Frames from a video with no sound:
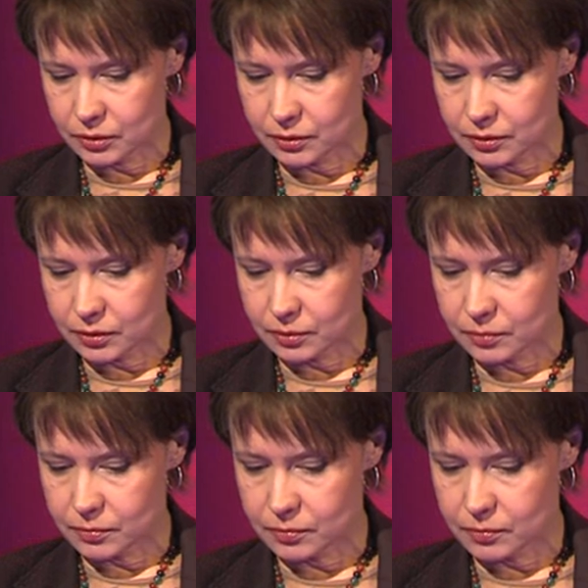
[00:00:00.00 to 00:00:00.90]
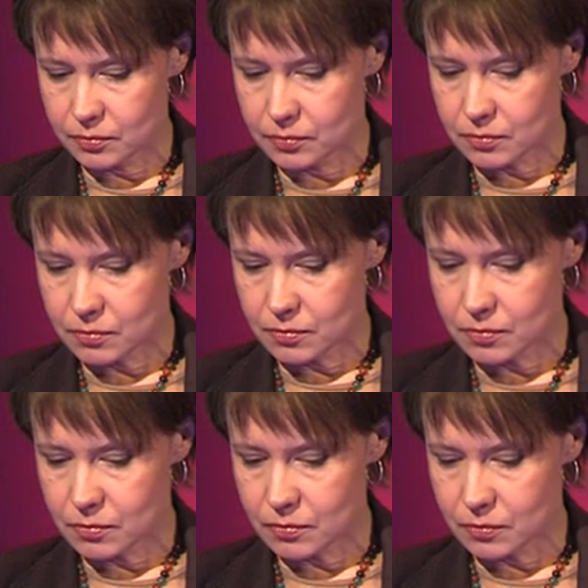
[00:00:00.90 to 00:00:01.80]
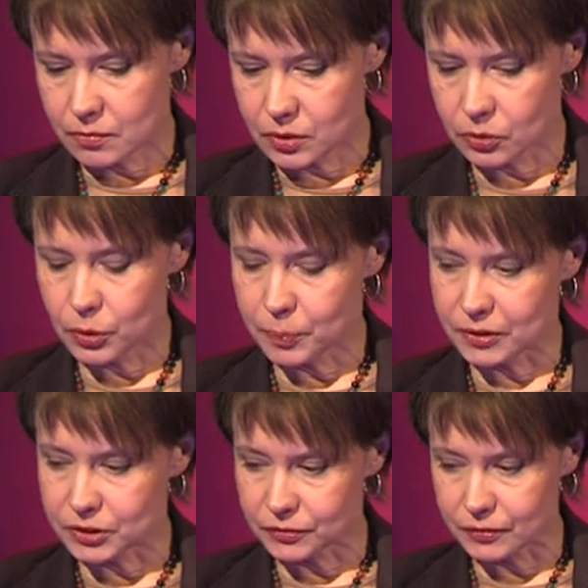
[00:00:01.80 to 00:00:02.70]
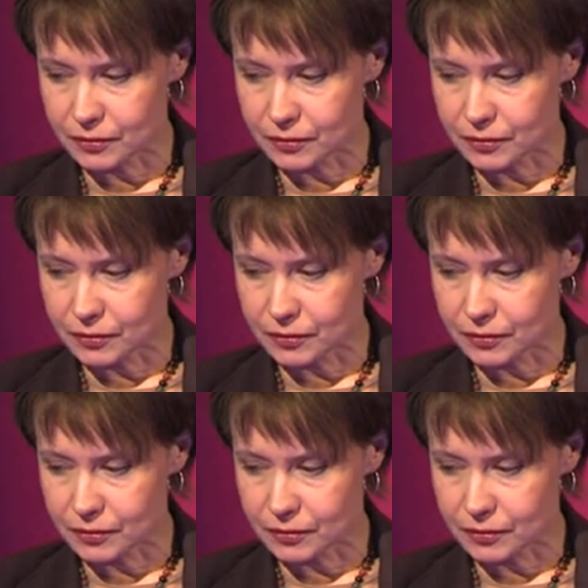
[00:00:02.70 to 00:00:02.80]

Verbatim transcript: э, Юрий Павлович,